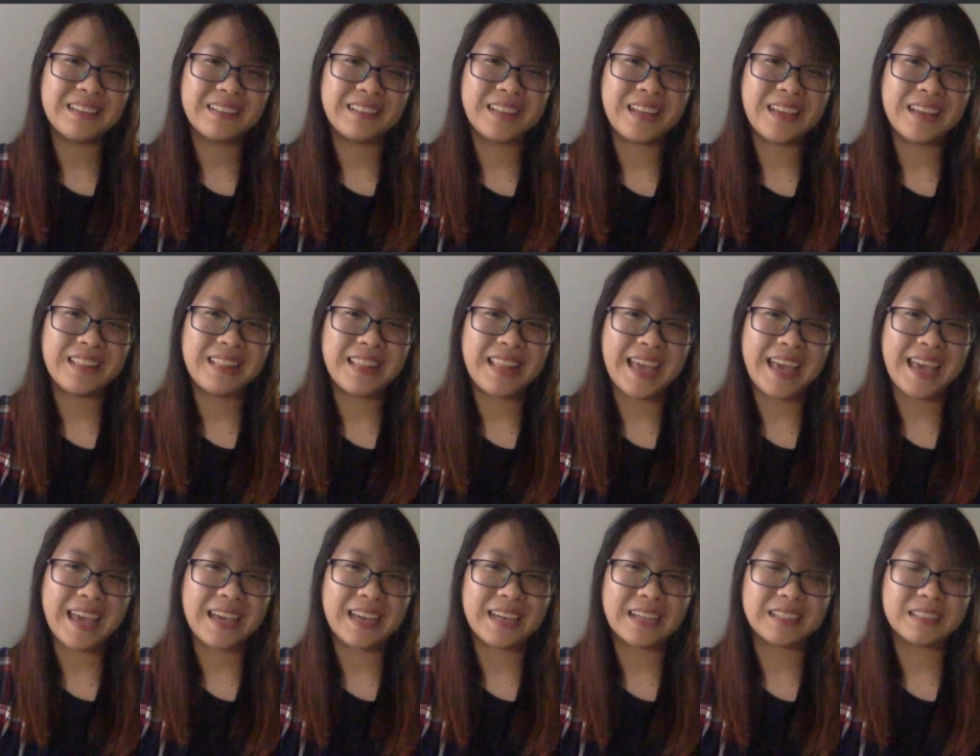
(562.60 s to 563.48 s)
nên
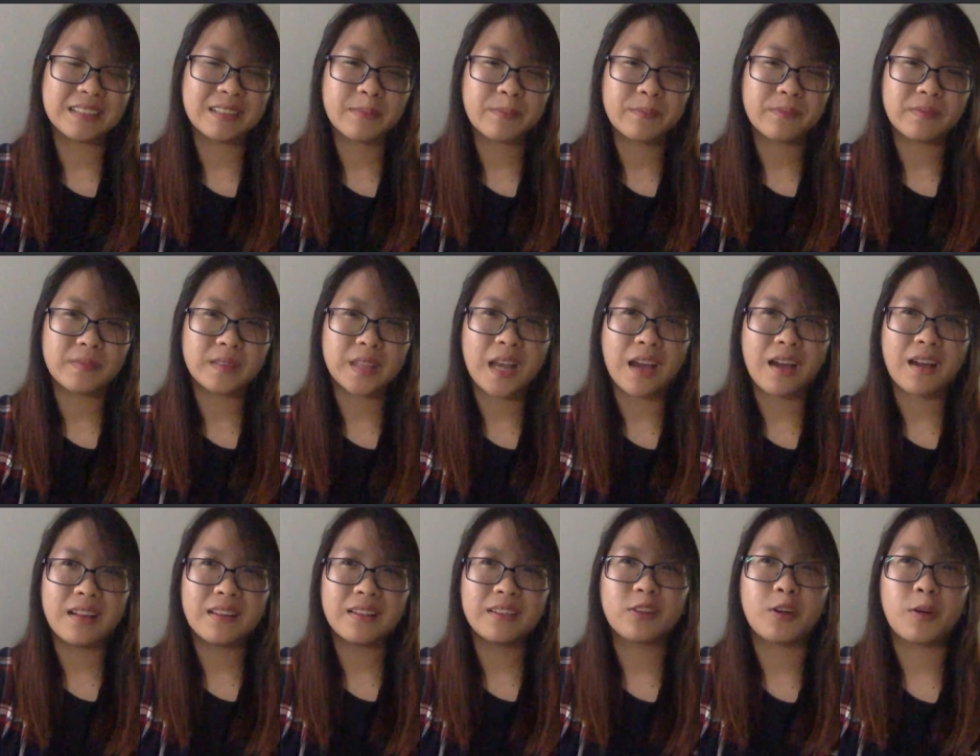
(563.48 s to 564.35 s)
là
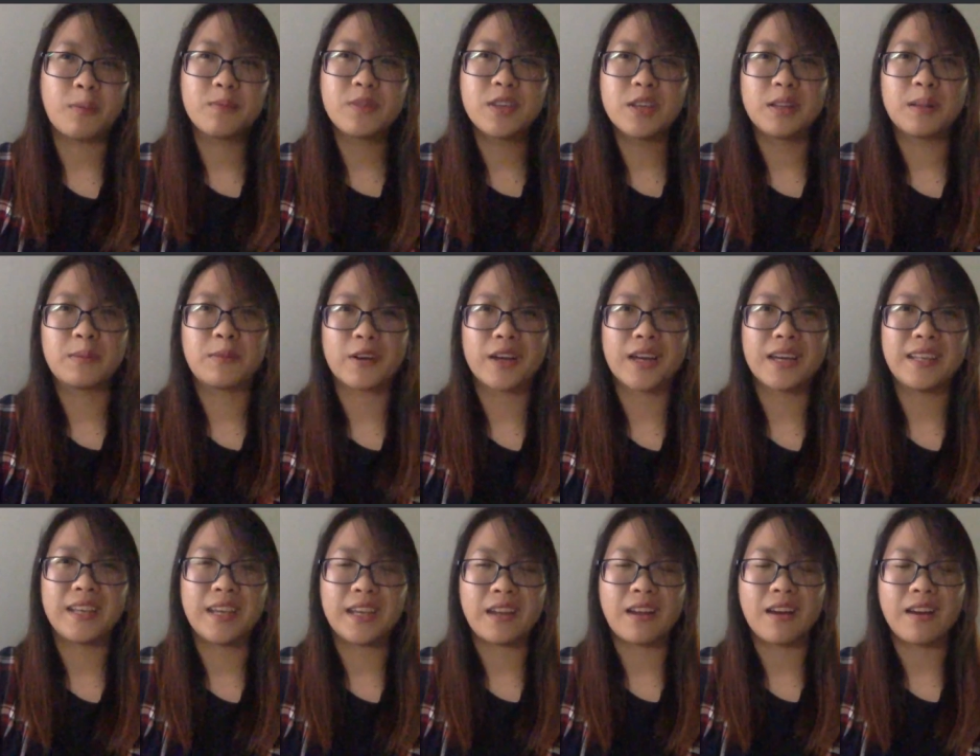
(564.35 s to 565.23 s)
nó cũng như là một cái
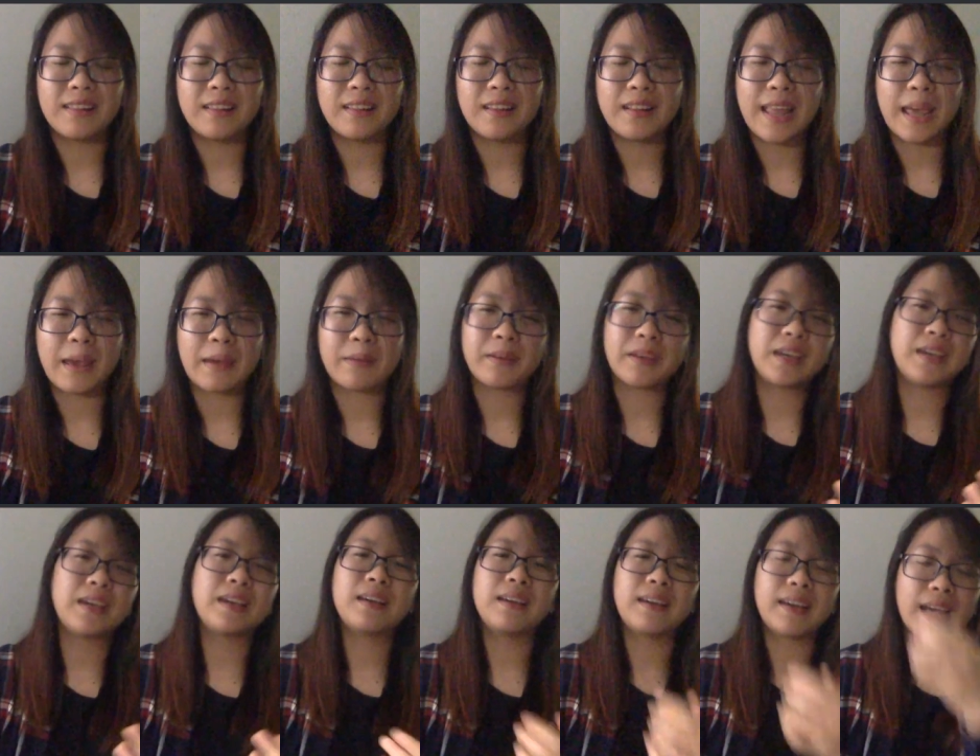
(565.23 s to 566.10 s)
gì nó là em
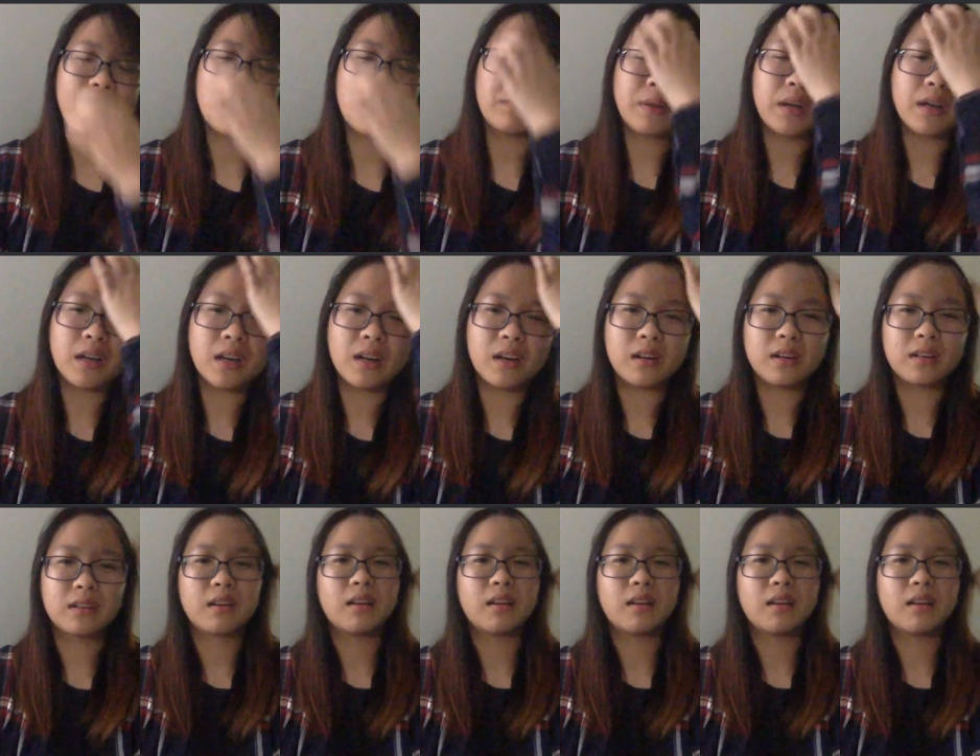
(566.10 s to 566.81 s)
khiến khá là bất ngờ